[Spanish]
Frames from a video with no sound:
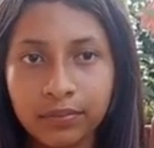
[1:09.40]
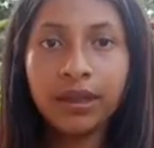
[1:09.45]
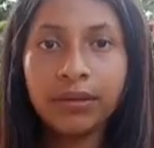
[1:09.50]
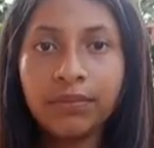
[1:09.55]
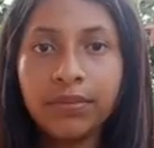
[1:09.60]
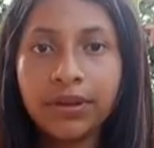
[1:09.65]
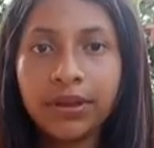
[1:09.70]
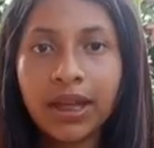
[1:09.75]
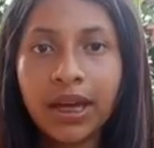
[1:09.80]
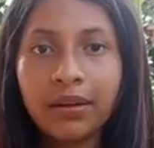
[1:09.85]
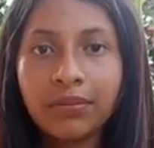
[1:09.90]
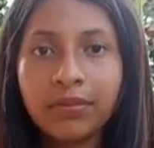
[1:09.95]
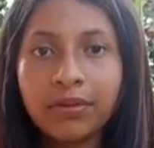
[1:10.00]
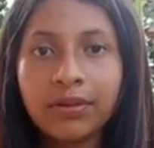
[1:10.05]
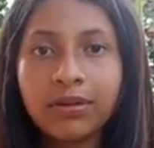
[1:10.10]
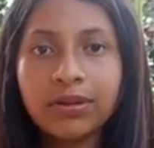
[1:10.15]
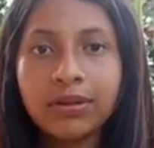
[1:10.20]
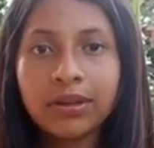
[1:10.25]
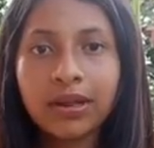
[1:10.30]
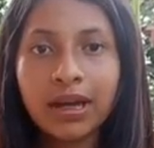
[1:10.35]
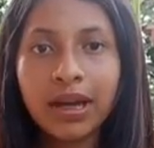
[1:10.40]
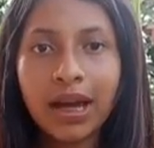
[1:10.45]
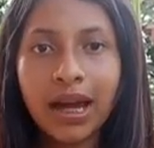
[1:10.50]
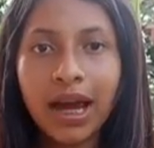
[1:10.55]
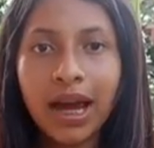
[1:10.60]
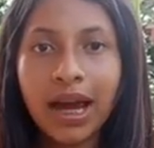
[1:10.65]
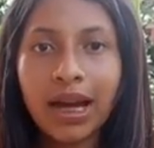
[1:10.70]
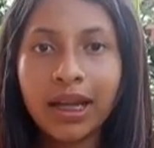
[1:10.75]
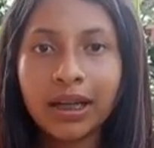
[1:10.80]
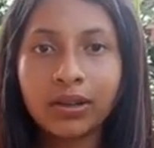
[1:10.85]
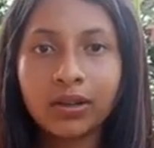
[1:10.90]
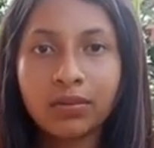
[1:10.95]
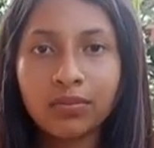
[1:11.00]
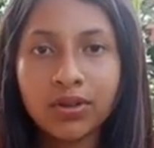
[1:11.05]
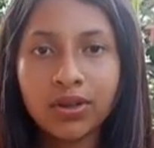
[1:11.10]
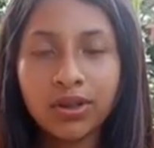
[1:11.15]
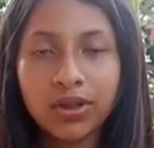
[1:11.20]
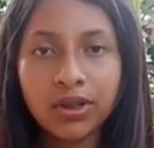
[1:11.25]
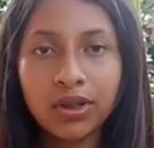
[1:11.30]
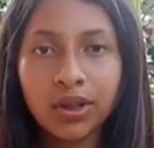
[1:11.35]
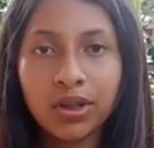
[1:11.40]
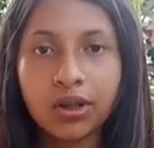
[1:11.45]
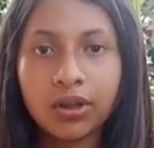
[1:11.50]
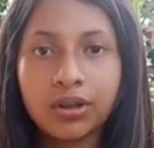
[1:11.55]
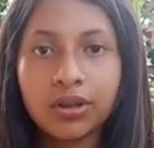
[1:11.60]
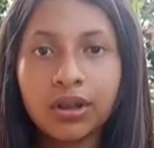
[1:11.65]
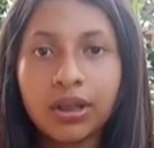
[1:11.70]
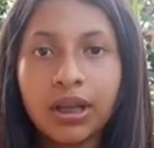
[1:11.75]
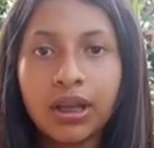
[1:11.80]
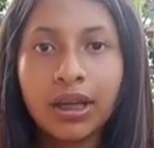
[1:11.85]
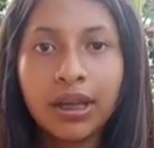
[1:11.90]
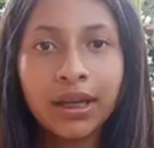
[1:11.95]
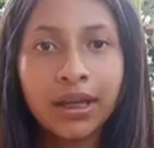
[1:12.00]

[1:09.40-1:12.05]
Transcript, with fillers: Invitamos a la Comisión